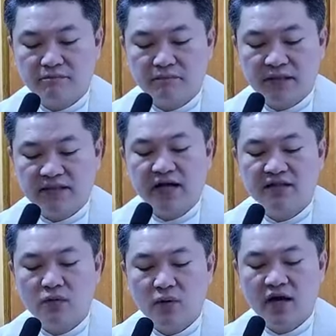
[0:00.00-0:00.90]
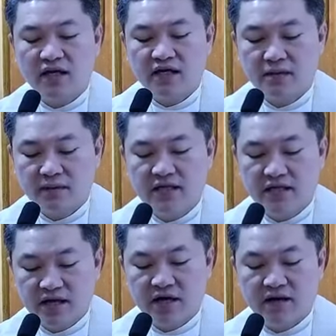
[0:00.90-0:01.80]
at
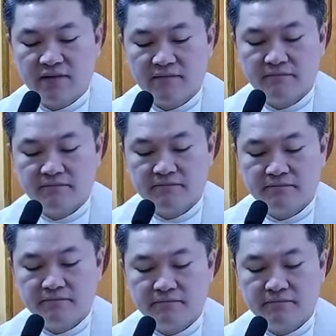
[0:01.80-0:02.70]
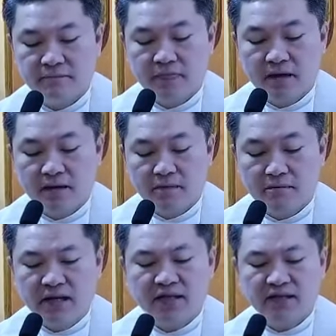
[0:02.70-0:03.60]
patatawarin naman niya.
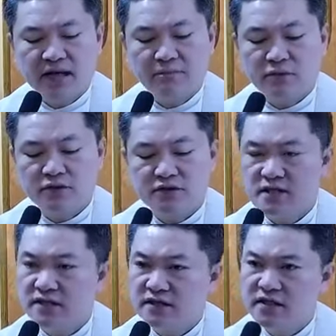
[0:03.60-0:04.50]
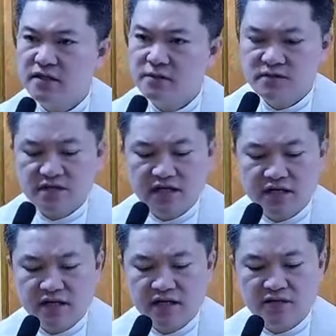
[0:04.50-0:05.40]
Pagkatapos,
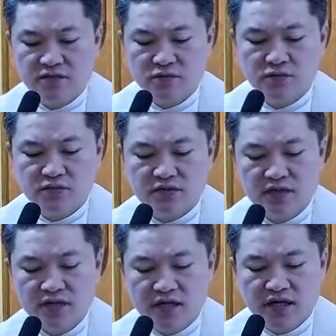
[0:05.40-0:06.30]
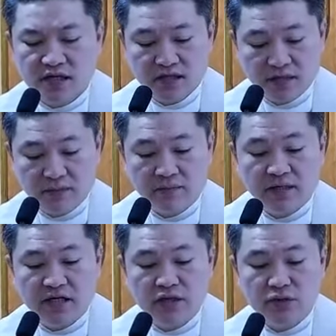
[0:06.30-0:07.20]
tinanong sila ni Jesus,
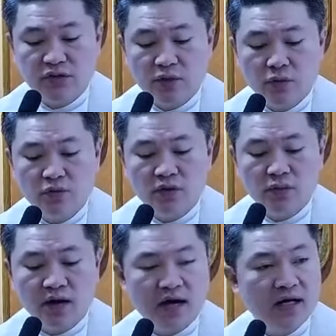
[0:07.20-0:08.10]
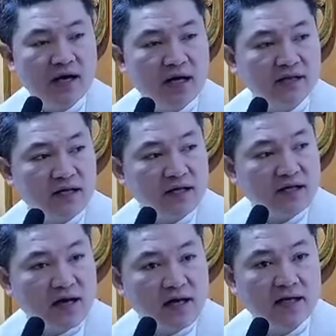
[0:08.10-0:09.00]
Hindi pa ba ninyo nauunawaan
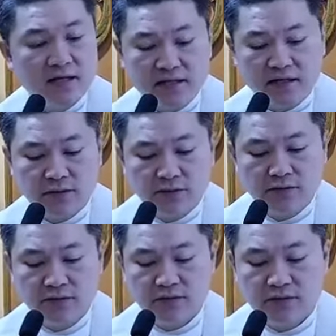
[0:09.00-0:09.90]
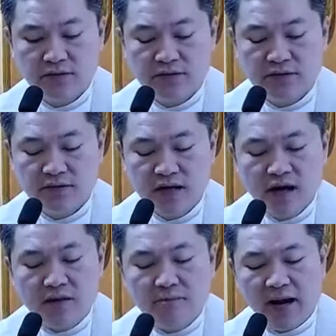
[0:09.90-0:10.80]
ang talinhagang ito?
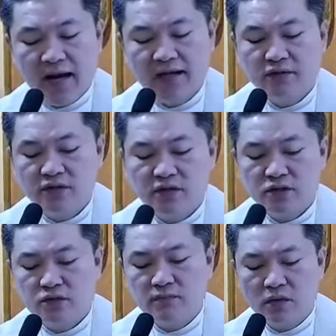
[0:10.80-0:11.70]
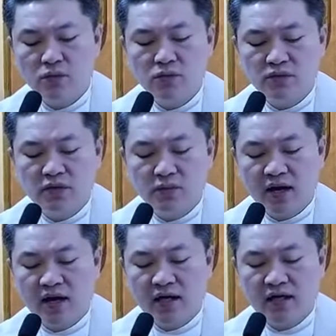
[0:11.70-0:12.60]
Paano ninyo
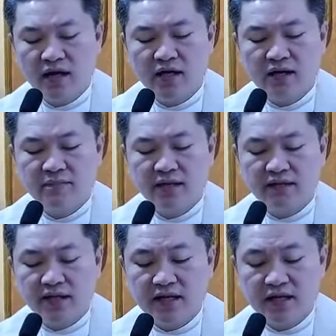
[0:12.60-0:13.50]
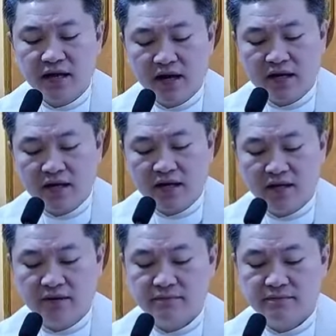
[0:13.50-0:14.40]
mauunawaan ang ibang
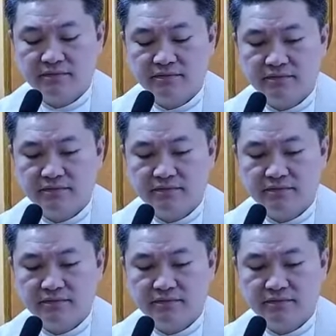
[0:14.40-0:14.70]
talinhaga?